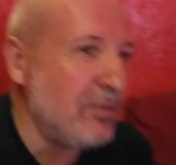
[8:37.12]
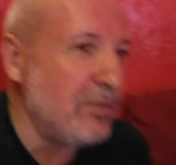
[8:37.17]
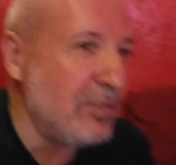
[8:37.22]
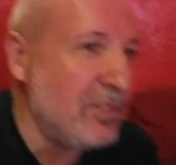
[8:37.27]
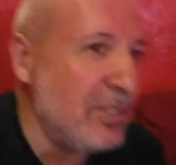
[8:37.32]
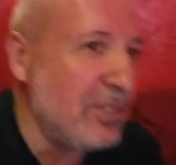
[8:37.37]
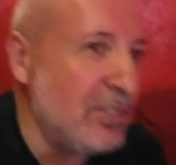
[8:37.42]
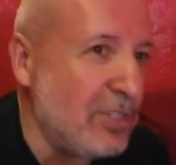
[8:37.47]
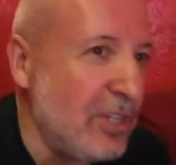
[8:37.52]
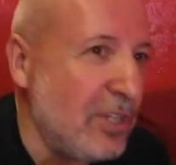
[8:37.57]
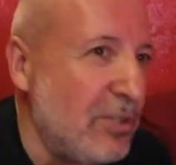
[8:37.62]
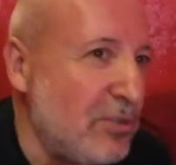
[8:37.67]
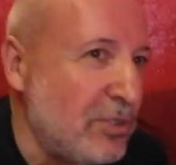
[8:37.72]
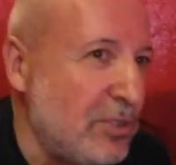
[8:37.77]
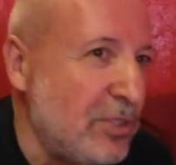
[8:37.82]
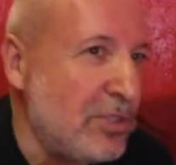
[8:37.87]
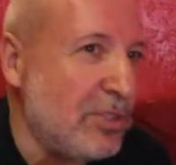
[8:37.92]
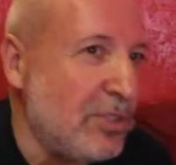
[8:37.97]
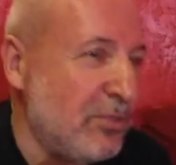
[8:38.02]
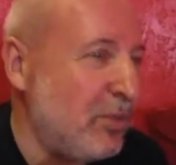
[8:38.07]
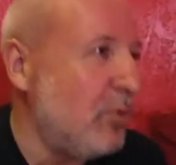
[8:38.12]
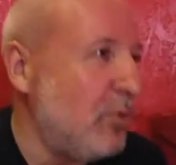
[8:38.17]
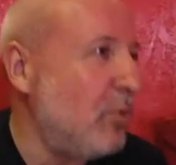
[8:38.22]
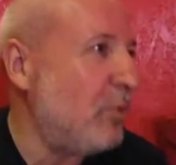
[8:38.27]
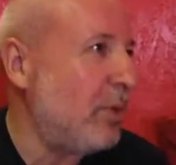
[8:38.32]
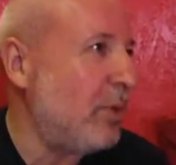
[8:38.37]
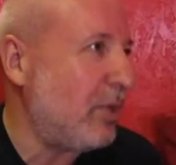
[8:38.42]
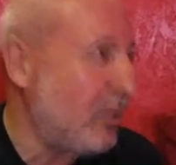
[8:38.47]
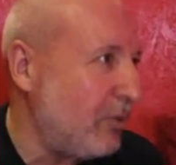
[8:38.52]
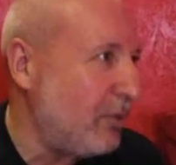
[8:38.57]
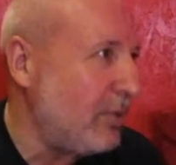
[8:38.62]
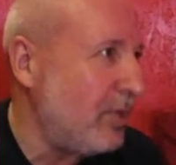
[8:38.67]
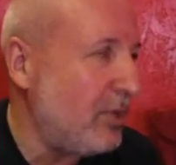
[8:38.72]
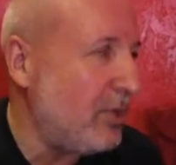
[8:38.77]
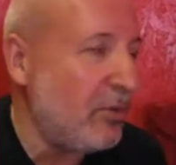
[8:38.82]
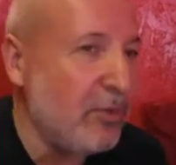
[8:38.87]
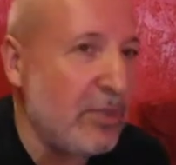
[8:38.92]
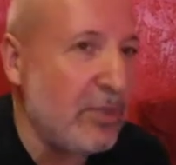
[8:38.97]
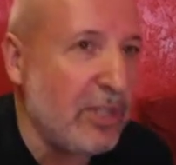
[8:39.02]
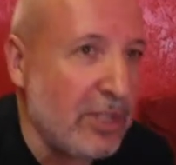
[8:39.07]
восхищающихся мною
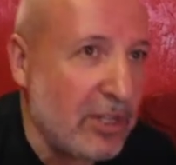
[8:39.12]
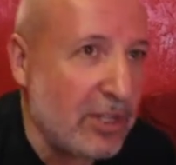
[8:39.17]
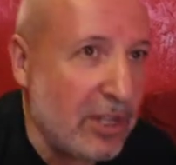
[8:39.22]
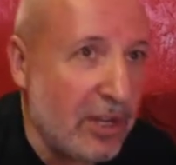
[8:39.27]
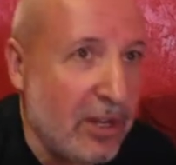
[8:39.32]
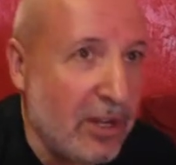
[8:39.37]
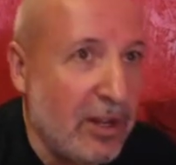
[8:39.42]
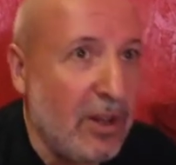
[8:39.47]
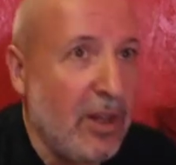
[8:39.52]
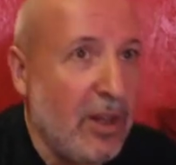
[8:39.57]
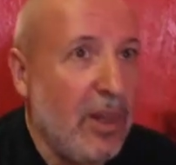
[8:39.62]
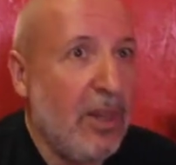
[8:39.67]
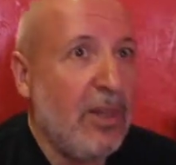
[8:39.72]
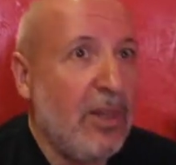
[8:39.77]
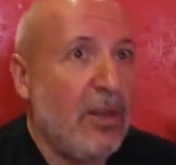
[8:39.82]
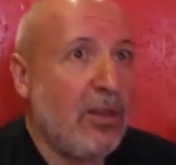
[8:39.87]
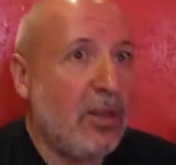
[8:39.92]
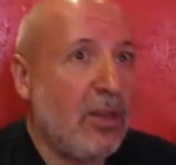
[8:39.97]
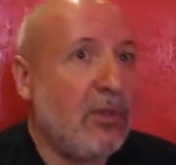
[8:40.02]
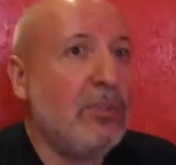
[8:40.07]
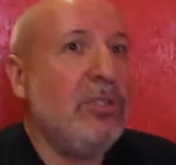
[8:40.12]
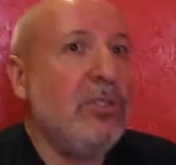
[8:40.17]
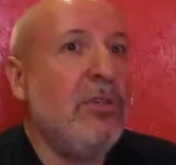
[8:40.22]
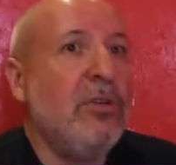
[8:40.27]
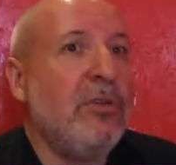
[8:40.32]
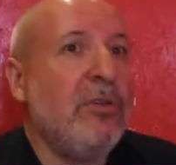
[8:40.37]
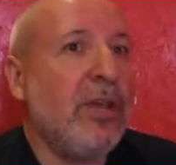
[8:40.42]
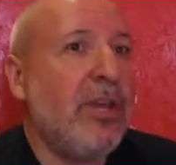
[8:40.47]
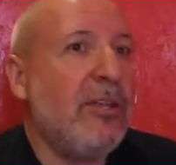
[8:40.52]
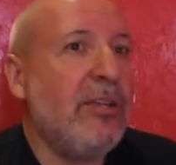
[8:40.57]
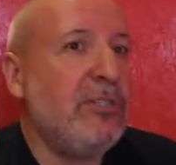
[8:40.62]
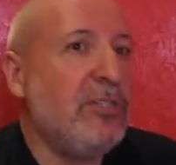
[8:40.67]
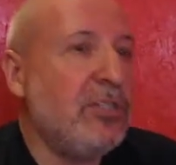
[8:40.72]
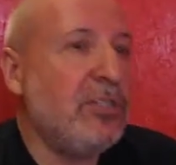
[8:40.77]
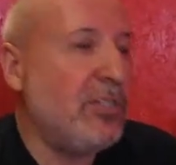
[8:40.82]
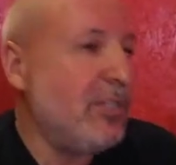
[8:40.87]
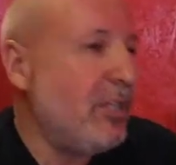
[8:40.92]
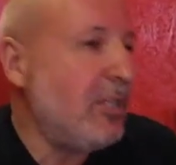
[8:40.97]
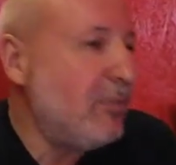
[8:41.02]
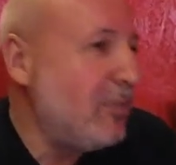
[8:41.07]
поклонников и так далее. Короче говоря, я
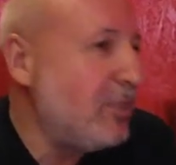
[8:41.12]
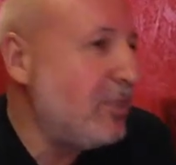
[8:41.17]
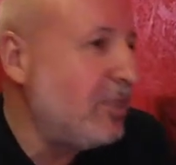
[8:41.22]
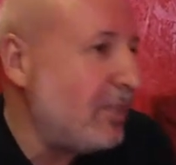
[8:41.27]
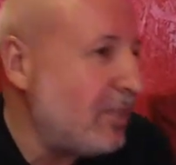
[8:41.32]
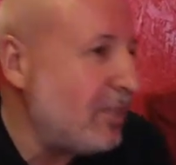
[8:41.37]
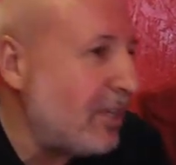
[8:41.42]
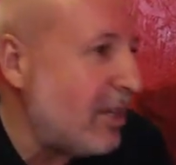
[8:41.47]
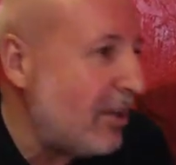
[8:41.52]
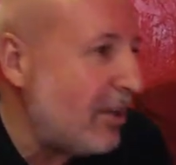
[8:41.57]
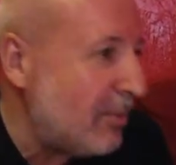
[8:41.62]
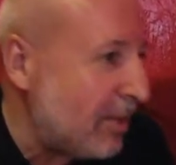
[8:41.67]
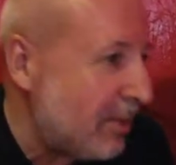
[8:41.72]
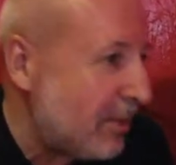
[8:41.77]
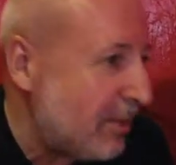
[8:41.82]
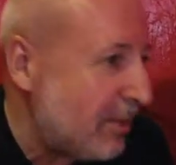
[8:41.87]
совершенно обычный наркоман.